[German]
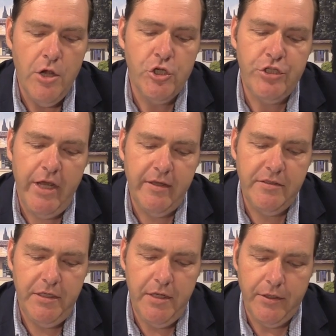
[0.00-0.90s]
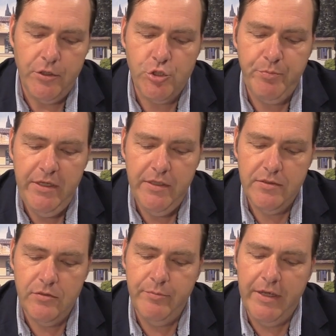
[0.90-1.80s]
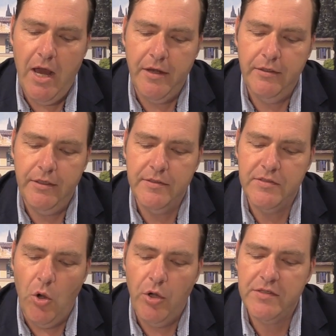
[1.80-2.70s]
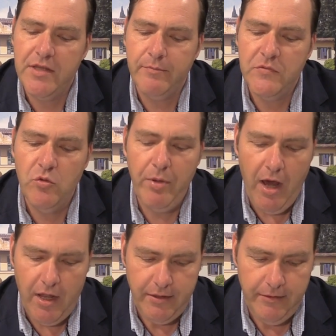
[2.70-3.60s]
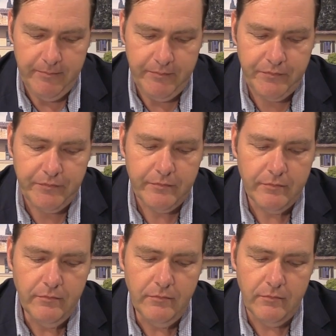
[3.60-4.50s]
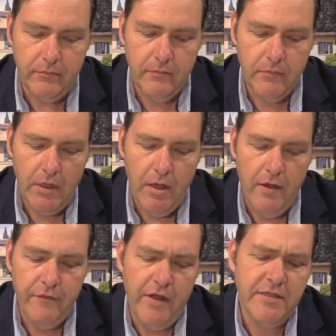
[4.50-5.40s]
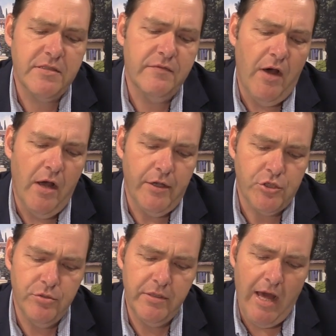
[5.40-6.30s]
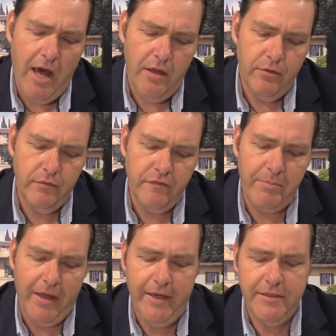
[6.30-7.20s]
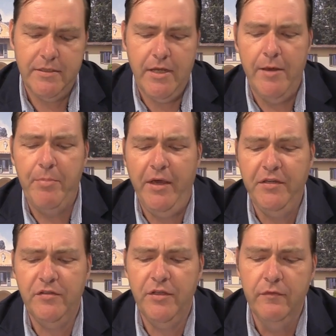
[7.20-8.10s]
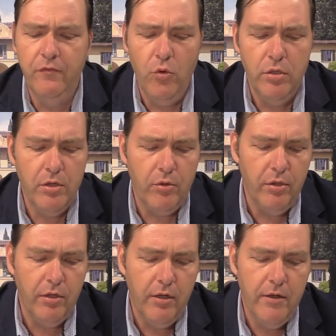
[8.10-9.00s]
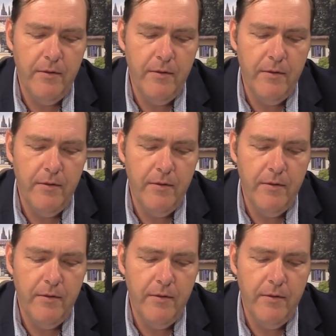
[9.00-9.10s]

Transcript: steckte ihn an den Spieß und begann ihn sorgsam zu braten. Fast war er schon gar und verbreitete einen prächtigen Wohlgeruch,